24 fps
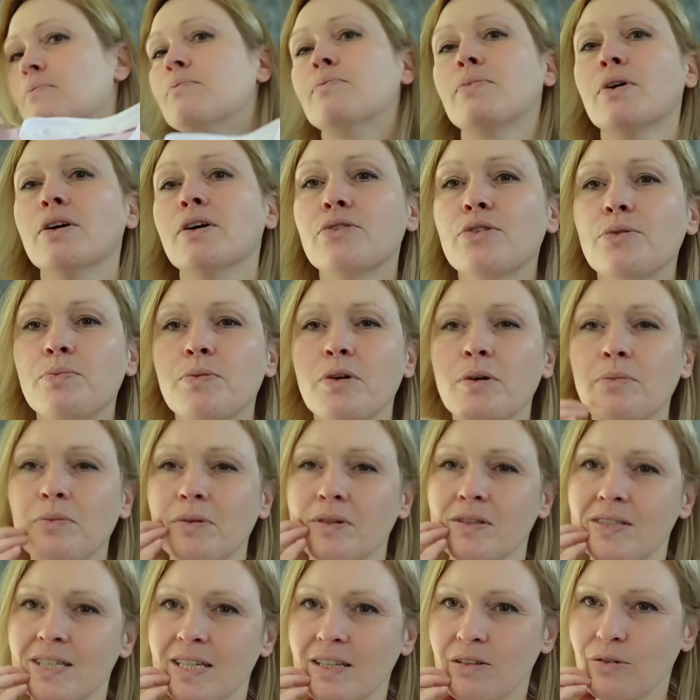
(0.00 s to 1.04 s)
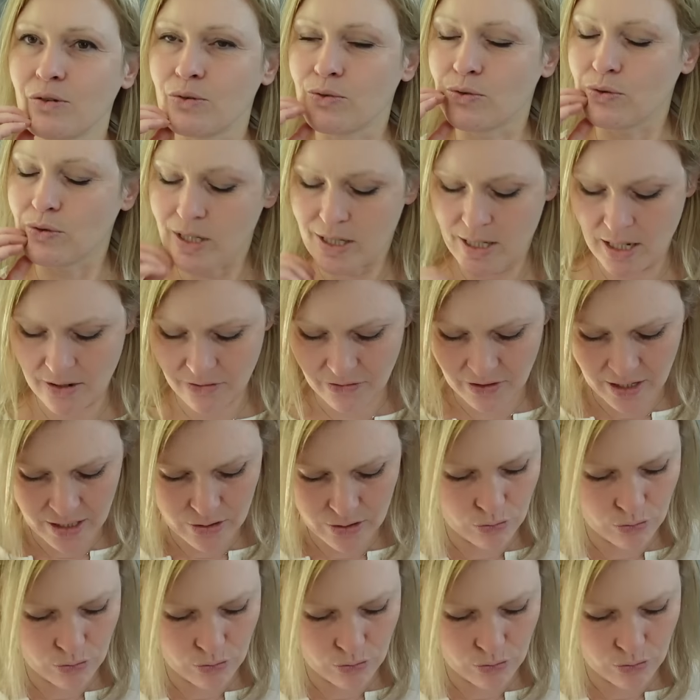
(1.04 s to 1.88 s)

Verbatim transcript: bande de propreté dessus et ça fera